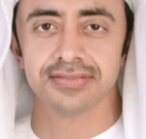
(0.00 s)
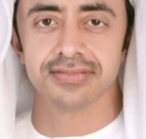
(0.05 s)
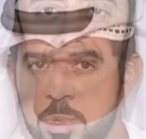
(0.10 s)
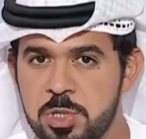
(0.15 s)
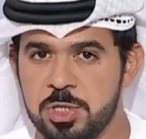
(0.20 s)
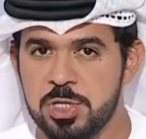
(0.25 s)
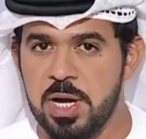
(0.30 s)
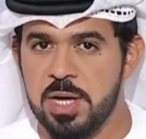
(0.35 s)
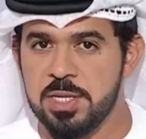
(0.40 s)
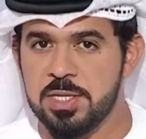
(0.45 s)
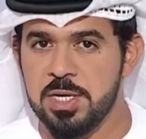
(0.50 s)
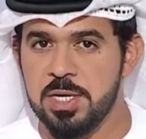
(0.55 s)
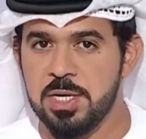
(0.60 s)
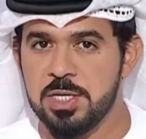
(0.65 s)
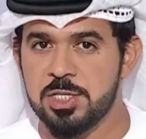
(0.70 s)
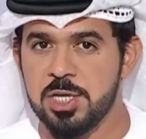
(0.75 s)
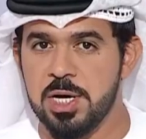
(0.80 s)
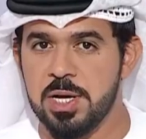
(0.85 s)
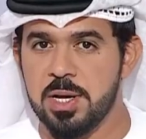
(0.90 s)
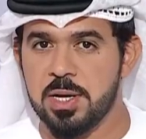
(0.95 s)
من
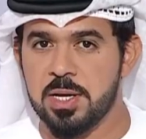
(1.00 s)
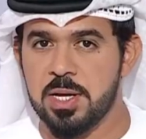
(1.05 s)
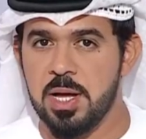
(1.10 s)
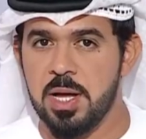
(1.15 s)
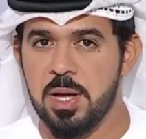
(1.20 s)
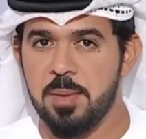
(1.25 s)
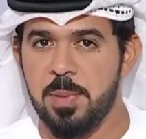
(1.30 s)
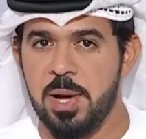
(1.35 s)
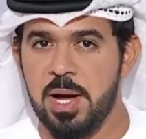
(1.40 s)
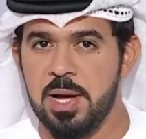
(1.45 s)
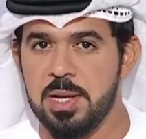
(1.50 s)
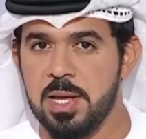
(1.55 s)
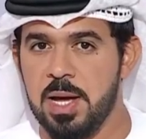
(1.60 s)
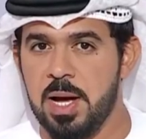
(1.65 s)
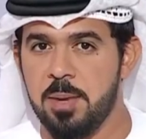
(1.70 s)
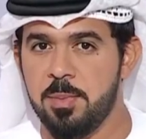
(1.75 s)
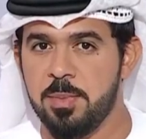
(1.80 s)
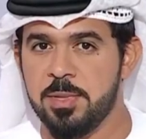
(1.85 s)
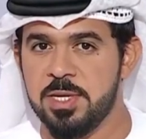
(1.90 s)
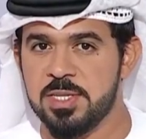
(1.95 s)
جهته شارك معالي
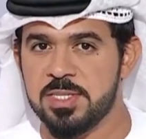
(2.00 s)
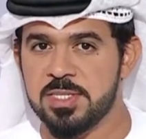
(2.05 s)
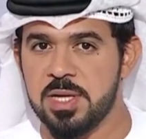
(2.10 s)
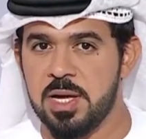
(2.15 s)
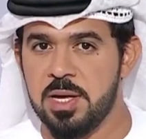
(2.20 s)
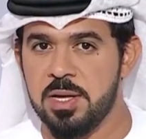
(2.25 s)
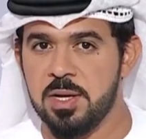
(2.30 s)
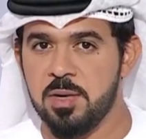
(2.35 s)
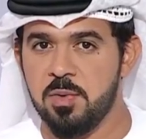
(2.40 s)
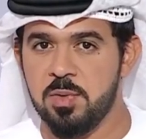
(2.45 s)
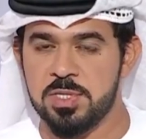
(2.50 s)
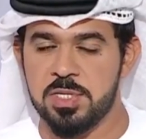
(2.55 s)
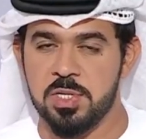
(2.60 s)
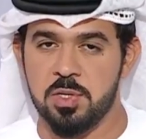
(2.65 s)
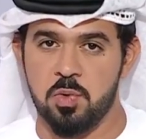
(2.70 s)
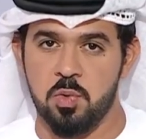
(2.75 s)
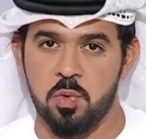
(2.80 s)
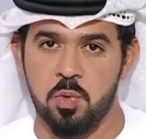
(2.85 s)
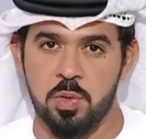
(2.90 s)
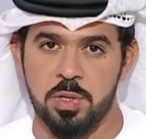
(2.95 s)
أحمد الصايغ
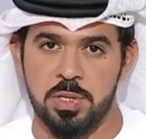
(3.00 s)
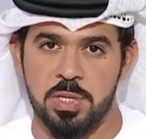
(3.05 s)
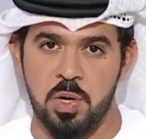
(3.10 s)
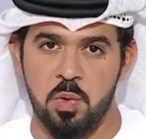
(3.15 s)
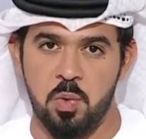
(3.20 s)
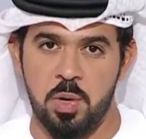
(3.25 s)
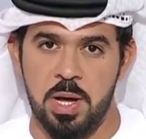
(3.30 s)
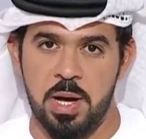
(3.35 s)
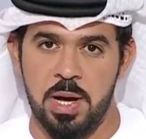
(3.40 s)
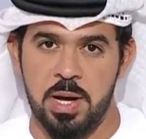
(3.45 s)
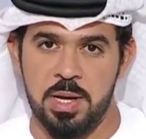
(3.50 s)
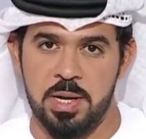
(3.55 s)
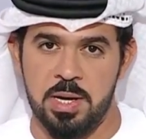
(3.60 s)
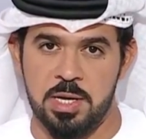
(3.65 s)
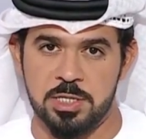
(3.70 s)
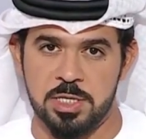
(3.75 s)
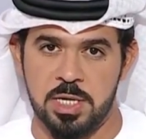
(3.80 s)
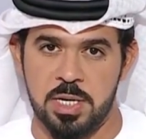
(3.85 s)
وزير دولة إلى